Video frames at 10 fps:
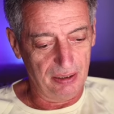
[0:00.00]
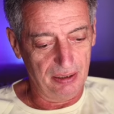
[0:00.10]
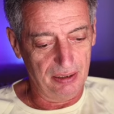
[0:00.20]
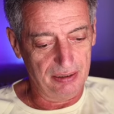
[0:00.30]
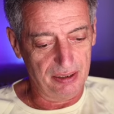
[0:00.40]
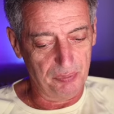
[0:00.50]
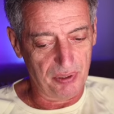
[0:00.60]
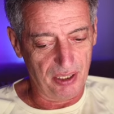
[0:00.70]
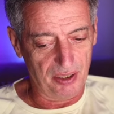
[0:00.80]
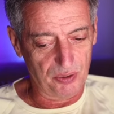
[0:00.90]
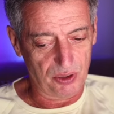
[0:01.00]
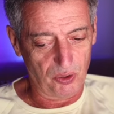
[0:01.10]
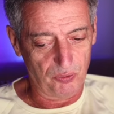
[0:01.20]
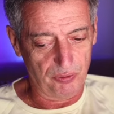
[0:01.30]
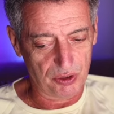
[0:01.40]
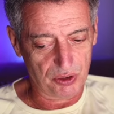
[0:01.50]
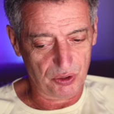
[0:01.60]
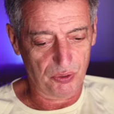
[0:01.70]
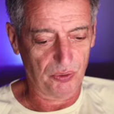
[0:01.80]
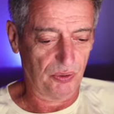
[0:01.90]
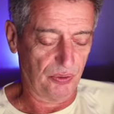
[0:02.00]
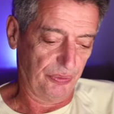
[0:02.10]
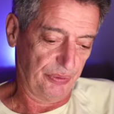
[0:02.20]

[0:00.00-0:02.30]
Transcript: и за неправильной установкой, что